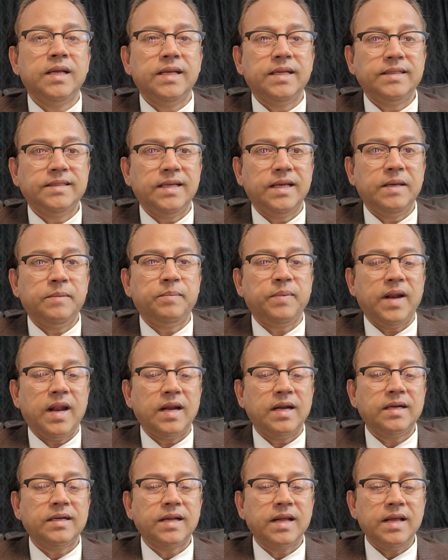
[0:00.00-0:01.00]
ये
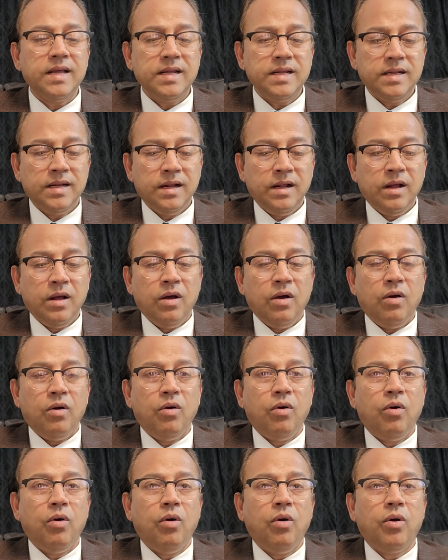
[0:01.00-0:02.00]
प्लानट है
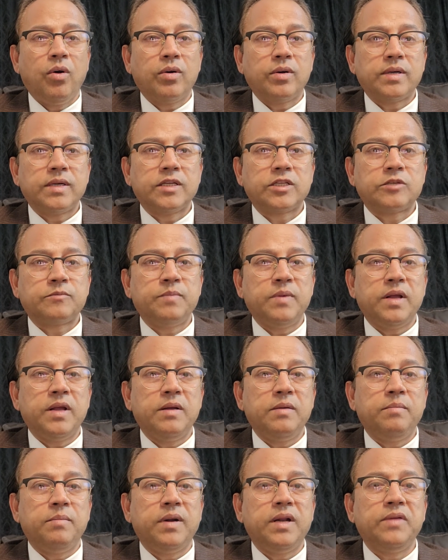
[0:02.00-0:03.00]
और
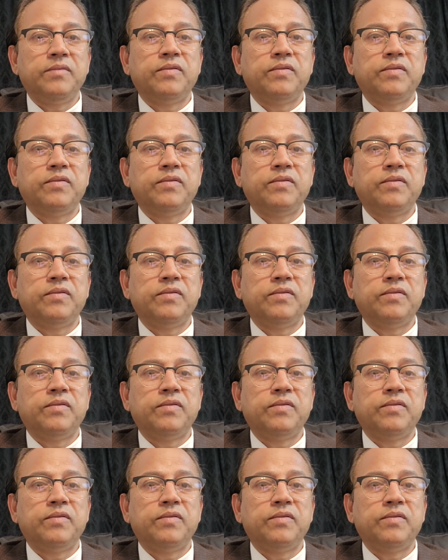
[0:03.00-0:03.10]
इसमें बड़ी